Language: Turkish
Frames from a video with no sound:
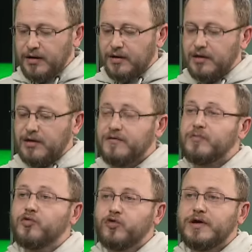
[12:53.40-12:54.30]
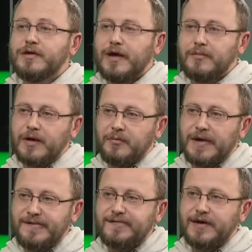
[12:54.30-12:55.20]
Ee, ve bu kullanılan
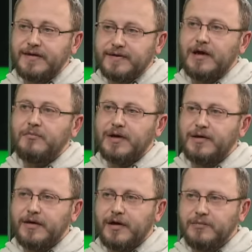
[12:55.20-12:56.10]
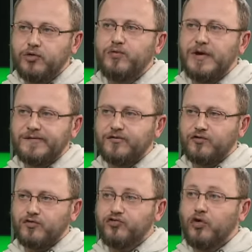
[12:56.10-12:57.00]
pestisitler, etken maddeler arı
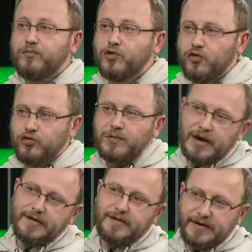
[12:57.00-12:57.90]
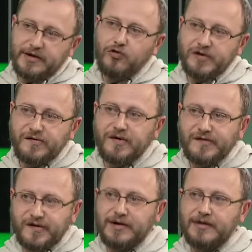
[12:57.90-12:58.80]
popülasyonunu toplu ölümlere yol açacak
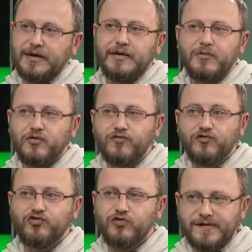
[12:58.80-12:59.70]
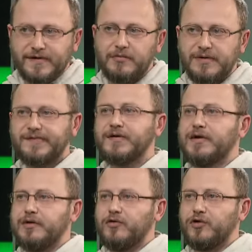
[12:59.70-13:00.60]
şekilde nüfusun azalmasına
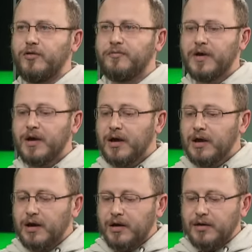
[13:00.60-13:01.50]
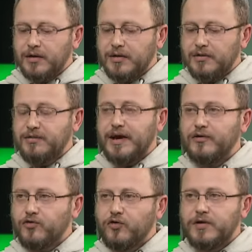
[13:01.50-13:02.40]
neden oluyor. Ee,
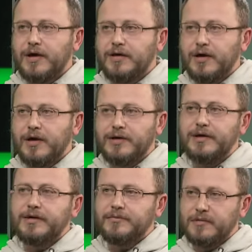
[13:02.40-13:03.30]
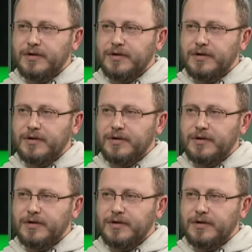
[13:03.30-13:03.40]
yani doğrudan arıların